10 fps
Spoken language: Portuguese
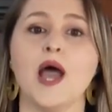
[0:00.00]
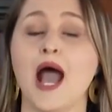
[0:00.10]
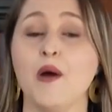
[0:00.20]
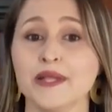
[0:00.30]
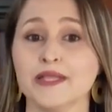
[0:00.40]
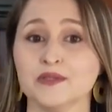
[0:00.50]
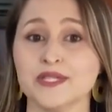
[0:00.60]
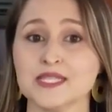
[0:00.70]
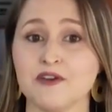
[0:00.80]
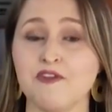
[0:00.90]
aumentando
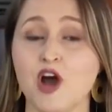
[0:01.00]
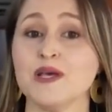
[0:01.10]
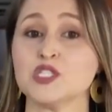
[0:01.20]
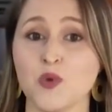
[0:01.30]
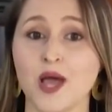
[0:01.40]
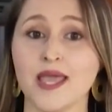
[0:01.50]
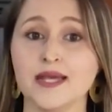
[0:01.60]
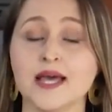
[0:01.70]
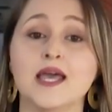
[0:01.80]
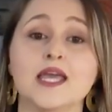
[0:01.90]
dessa forma a sua
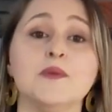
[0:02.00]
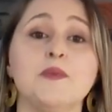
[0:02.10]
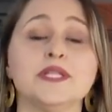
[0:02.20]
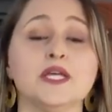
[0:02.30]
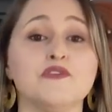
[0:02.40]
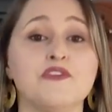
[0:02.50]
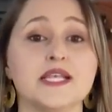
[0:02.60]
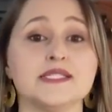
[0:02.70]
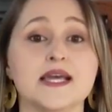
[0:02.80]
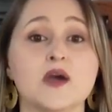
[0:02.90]
renda e podendo
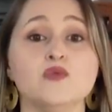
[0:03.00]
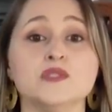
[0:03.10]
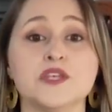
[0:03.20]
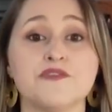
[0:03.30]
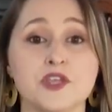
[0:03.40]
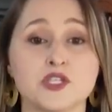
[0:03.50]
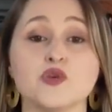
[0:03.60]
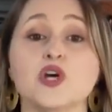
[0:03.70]
oferecer um serviço